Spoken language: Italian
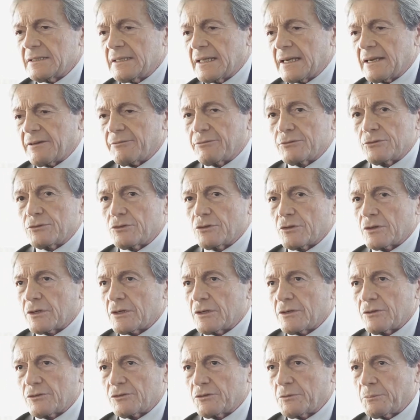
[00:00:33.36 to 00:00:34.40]
dalla
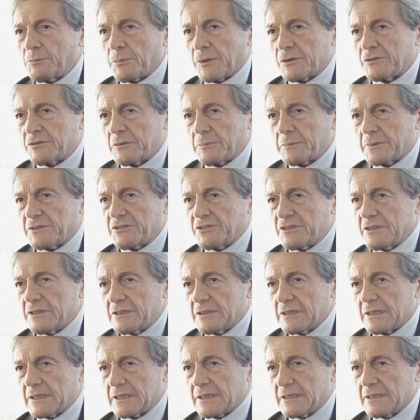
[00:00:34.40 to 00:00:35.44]
funzione non si possa
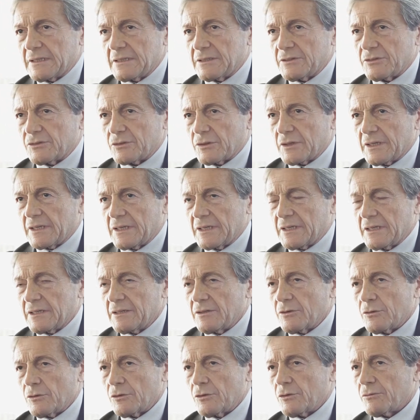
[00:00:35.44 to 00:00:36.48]
prescindere, cioè
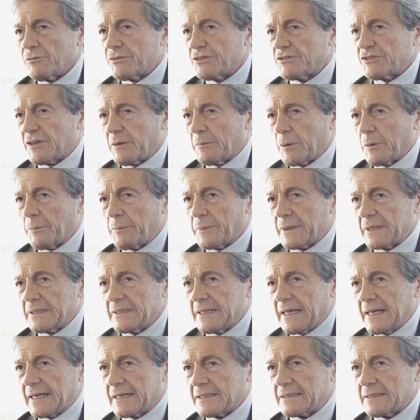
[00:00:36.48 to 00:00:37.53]
noi non facciamo opere
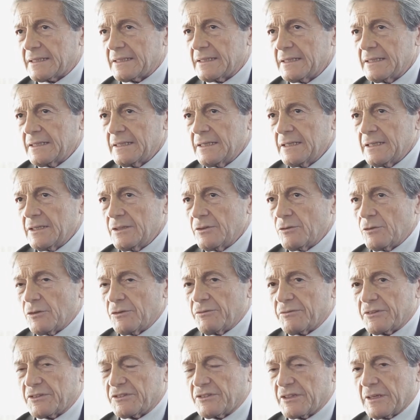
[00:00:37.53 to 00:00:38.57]
d'arte, noi
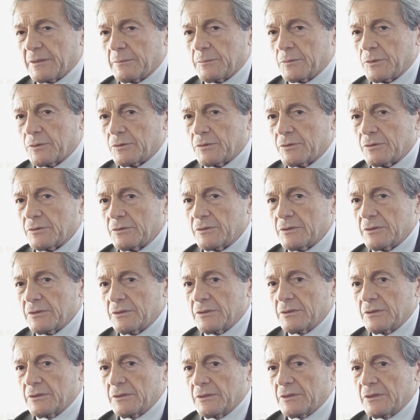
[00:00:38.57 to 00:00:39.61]
facciamo
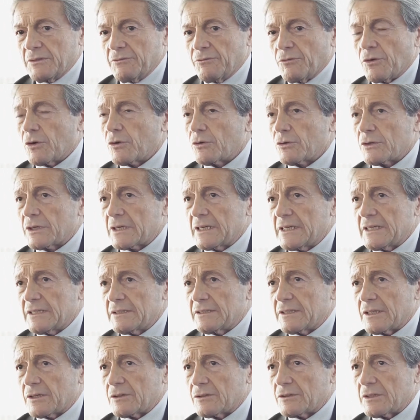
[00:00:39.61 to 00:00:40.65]
involucri
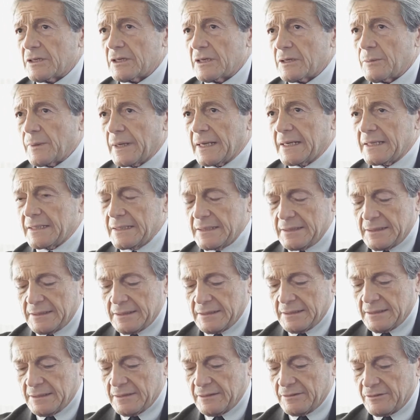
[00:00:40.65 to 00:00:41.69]
all'interno delle quali
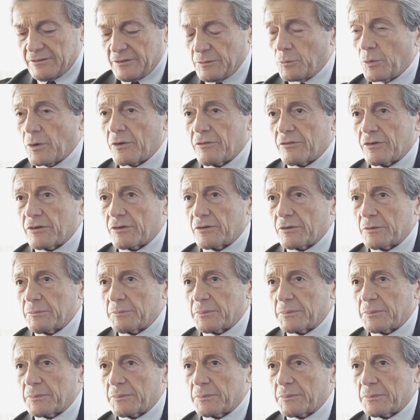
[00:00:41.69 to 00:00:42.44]
si muovono le